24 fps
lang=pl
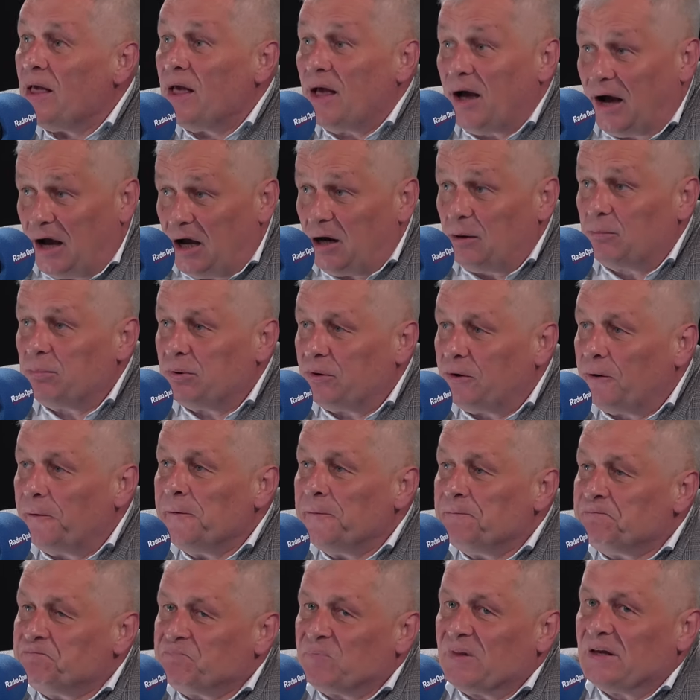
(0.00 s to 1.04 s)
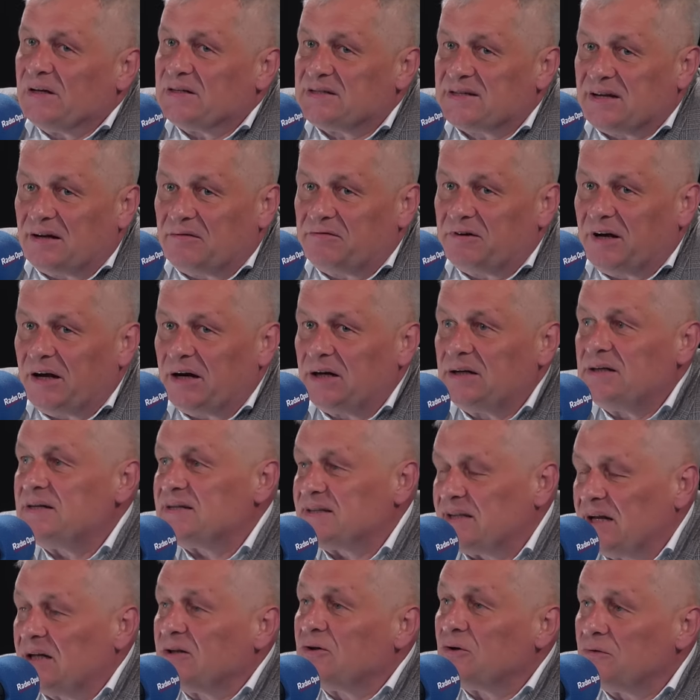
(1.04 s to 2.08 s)
albo zawarli
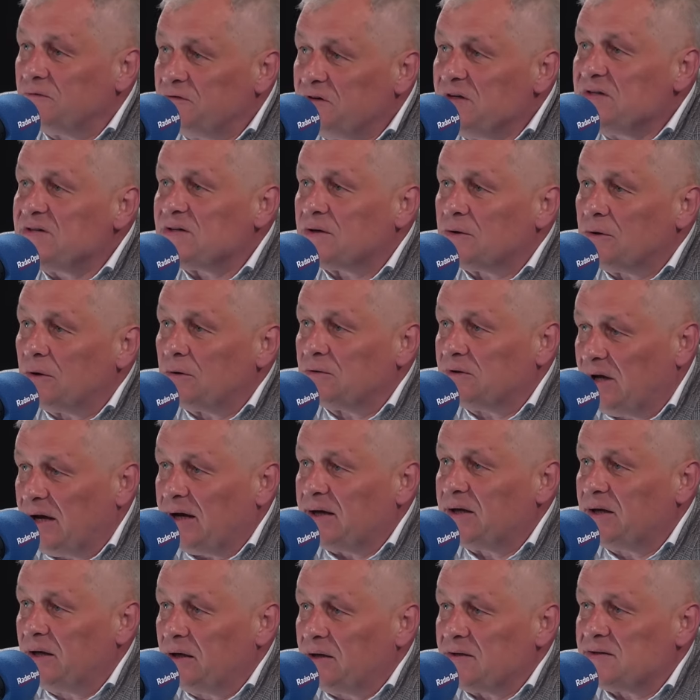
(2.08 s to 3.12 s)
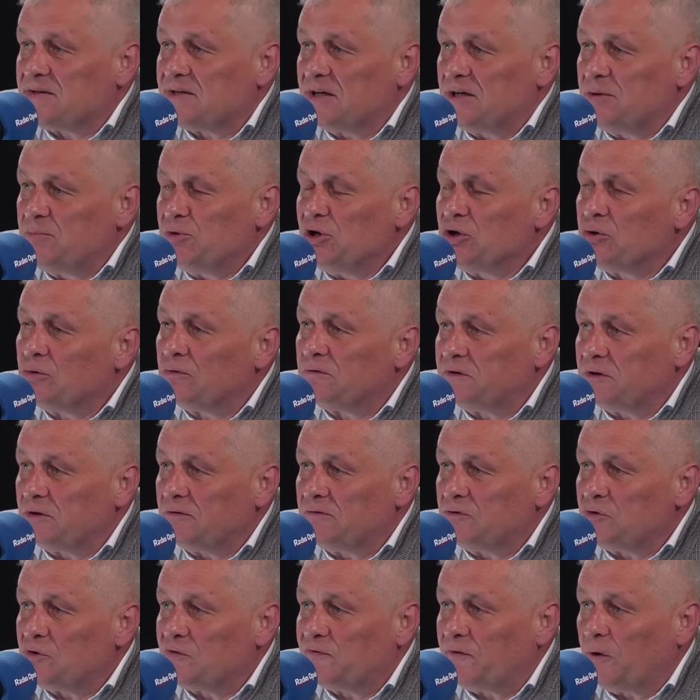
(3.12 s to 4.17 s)
stanowisko takie sejmiku
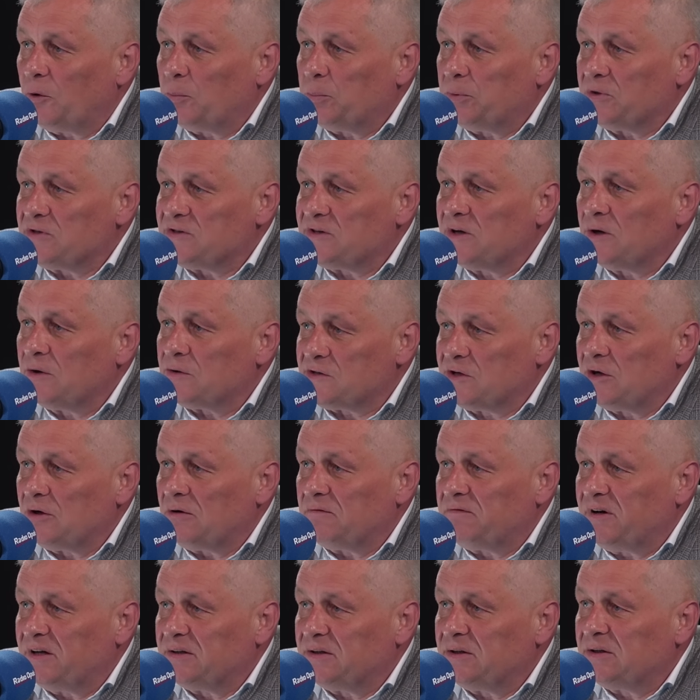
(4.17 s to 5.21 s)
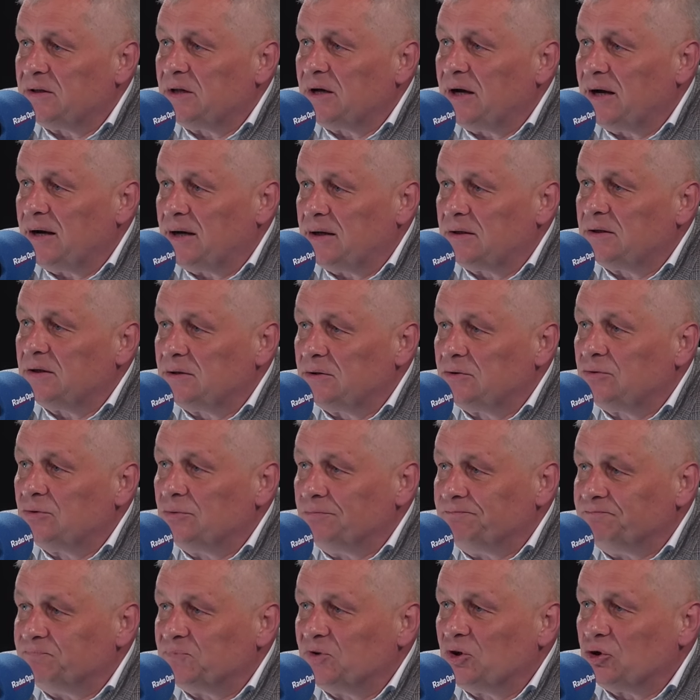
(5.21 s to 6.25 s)
województwa opolskiego skierowane na, e,
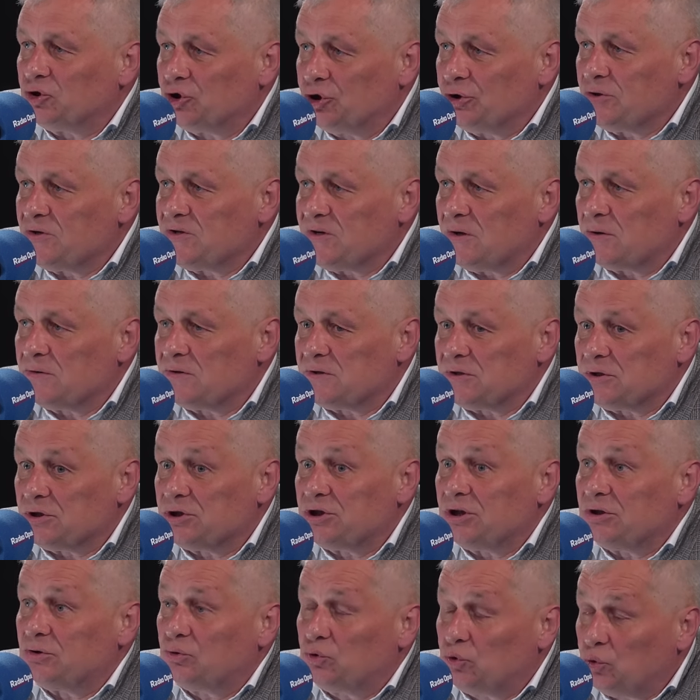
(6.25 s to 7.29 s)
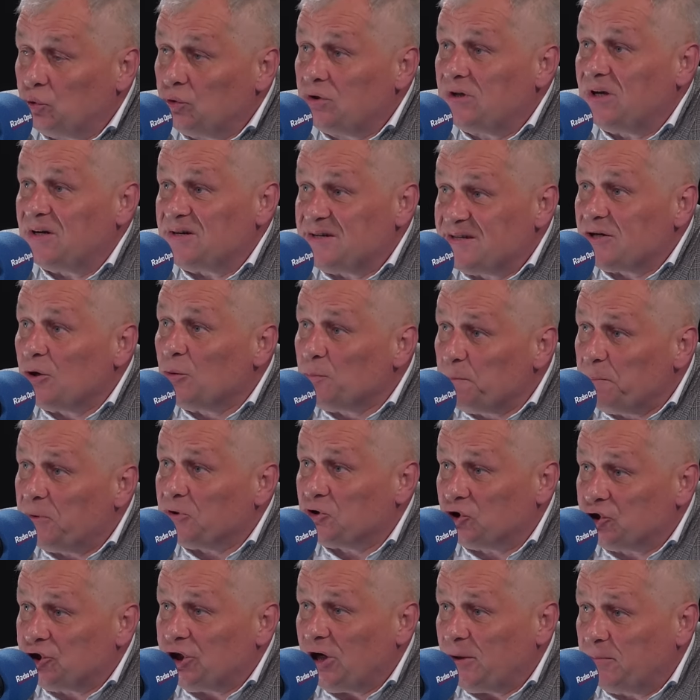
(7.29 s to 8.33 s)
do rządzących, że tutaj są
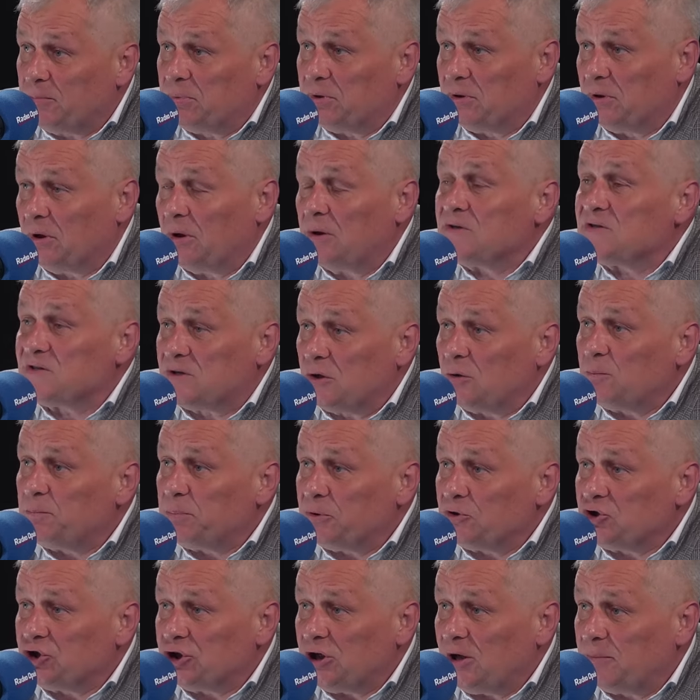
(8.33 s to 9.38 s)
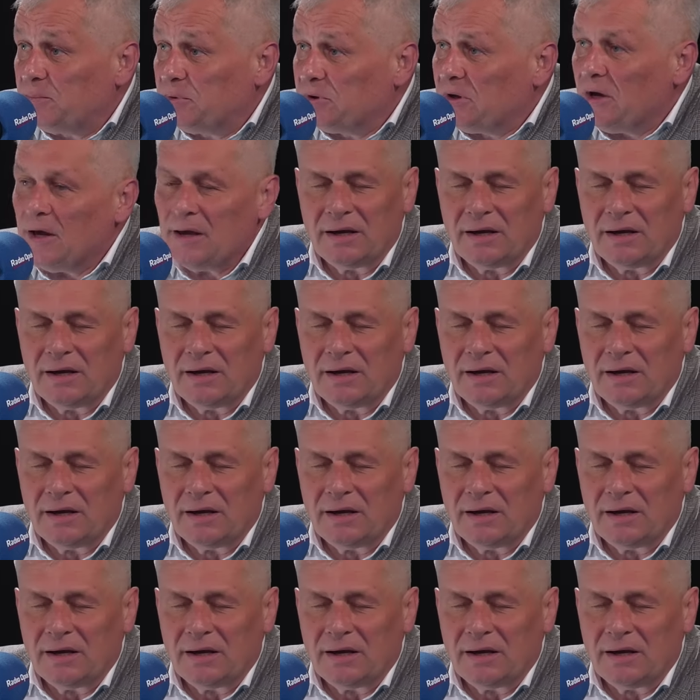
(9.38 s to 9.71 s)
potrzeby, są potrzeby.